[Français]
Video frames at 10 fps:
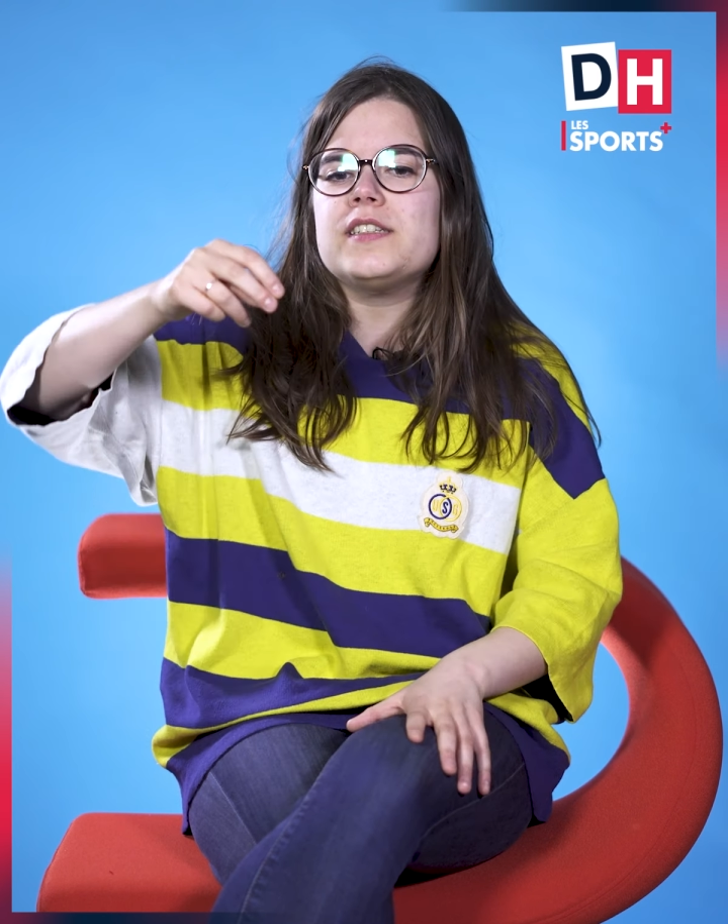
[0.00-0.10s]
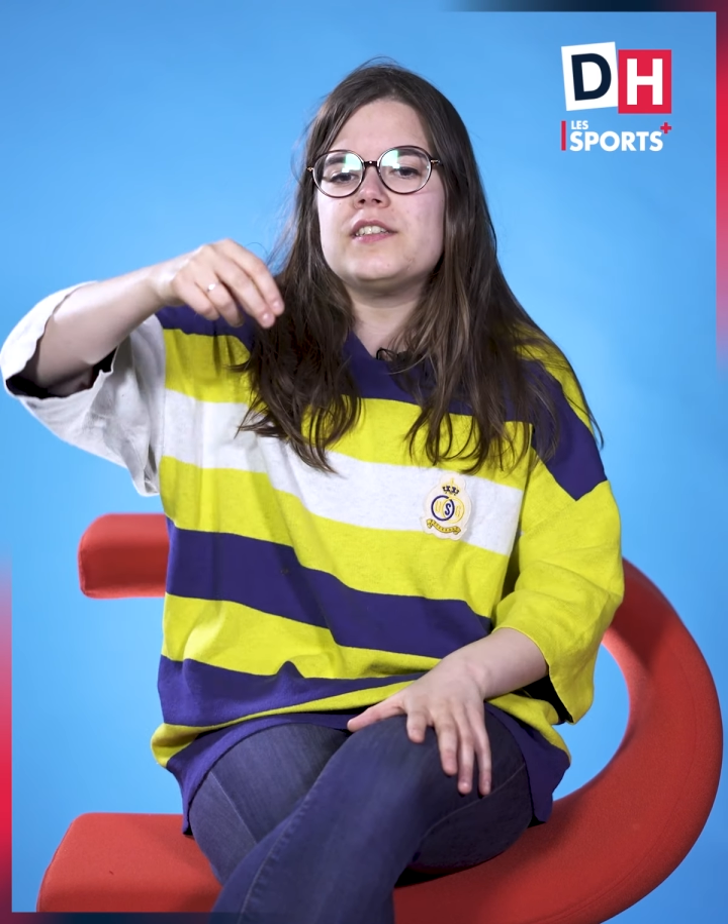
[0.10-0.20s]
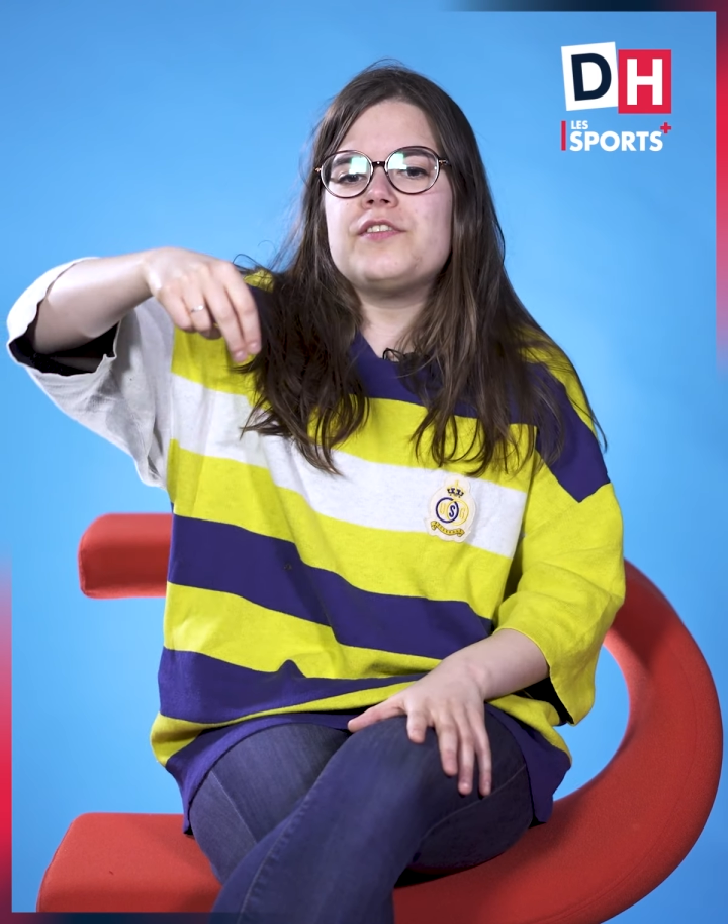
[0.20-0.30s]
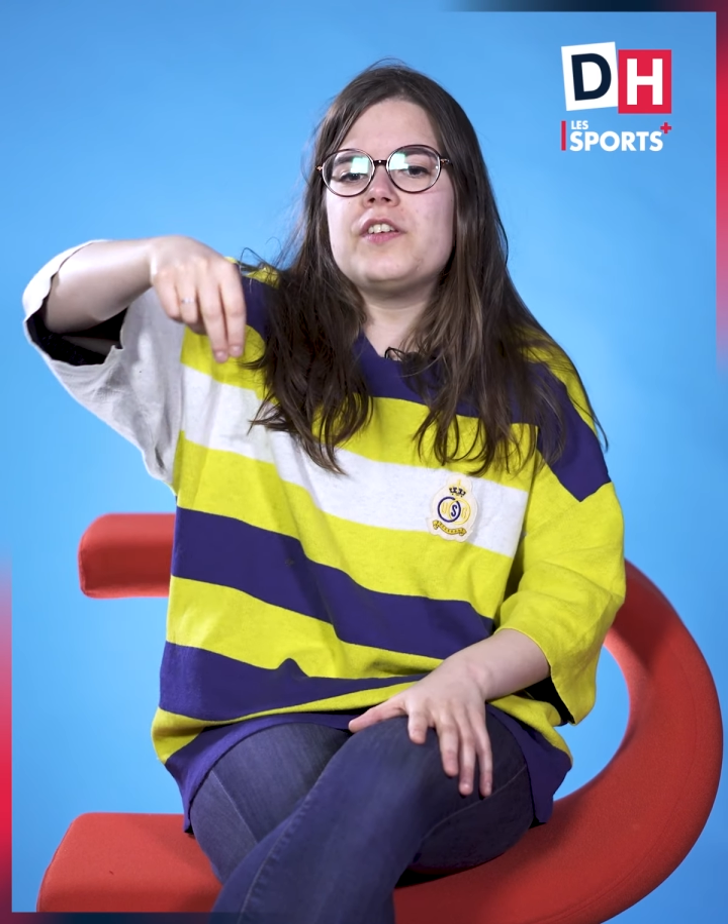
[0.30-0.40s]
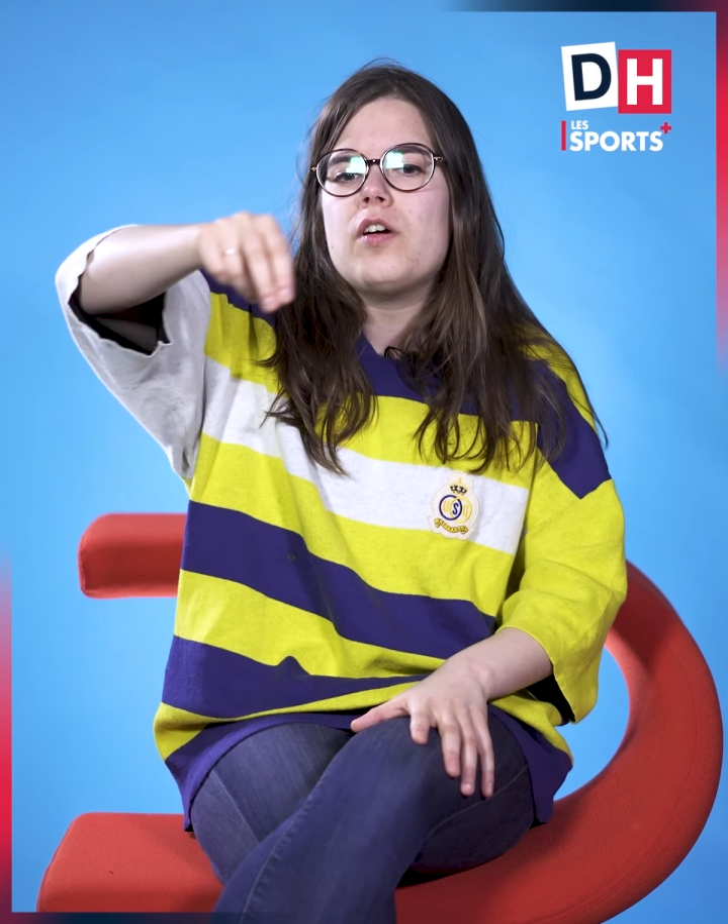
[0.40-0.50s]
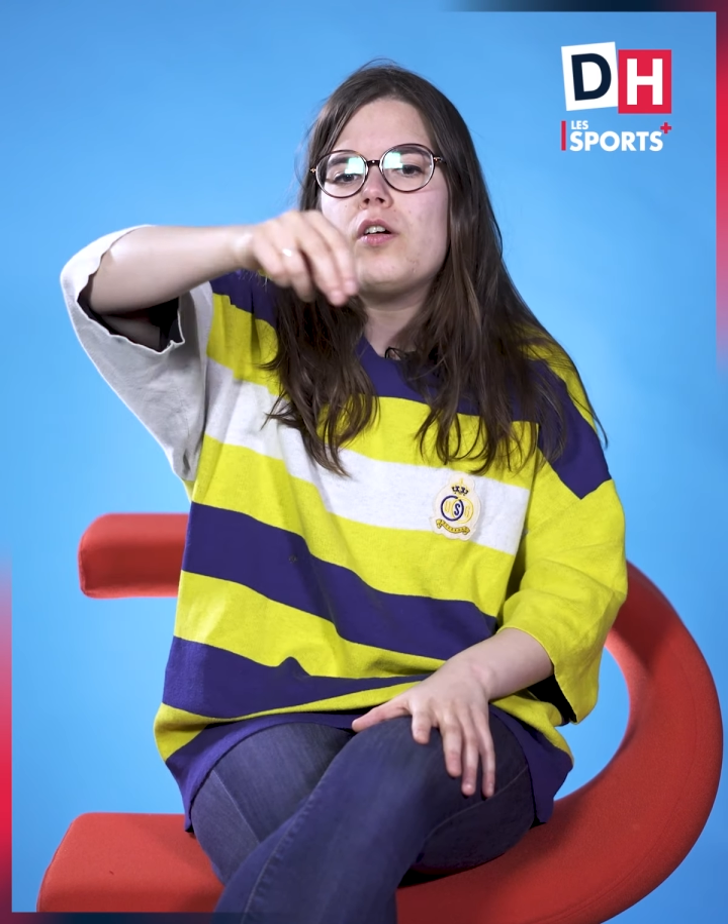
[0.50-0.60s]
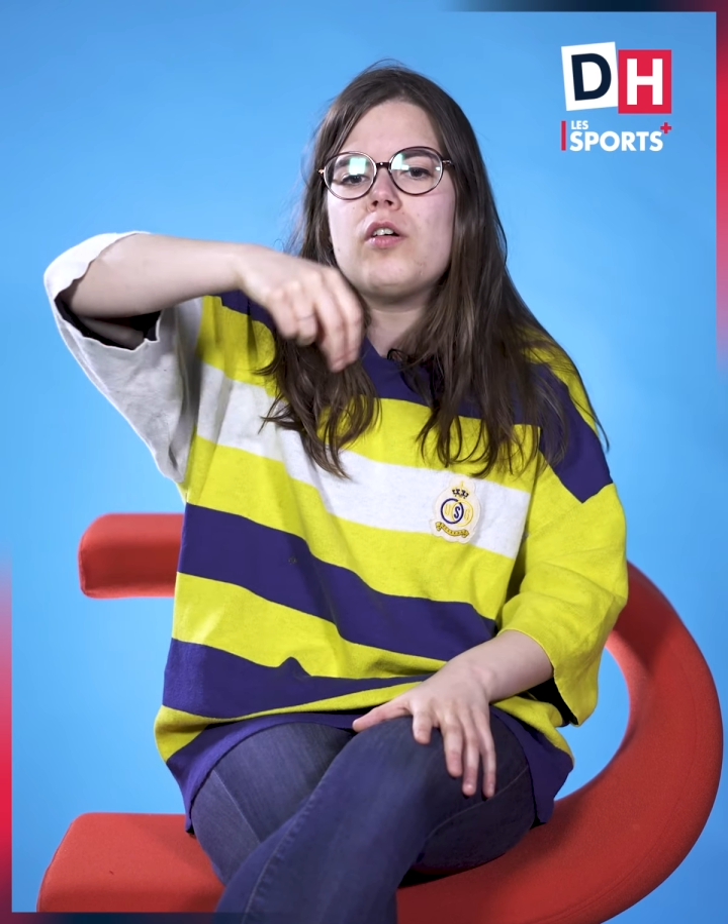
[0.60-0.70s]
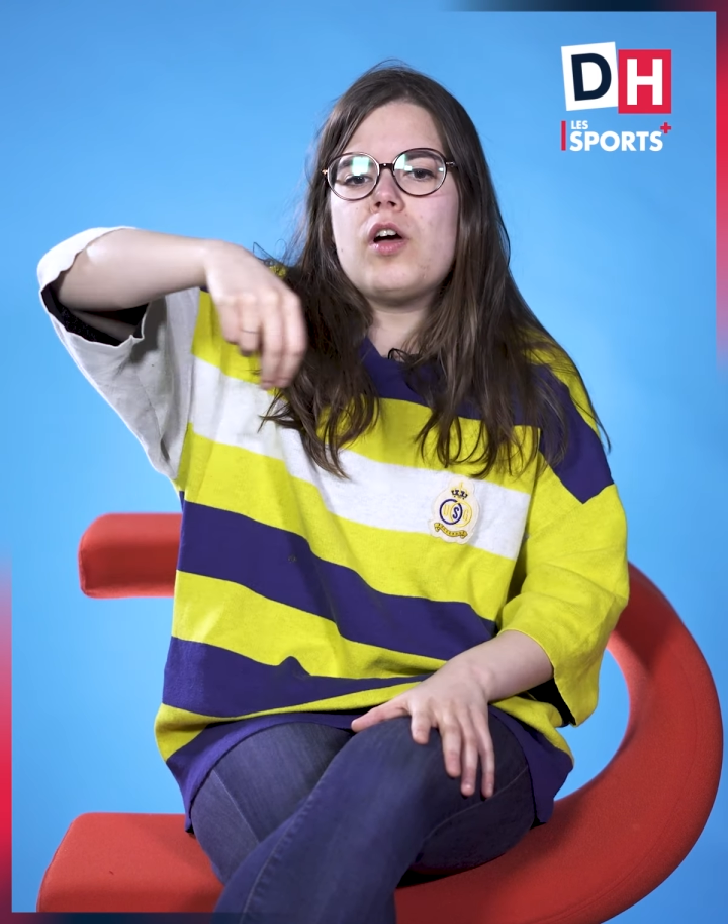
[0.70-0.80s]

J'ai fait euh,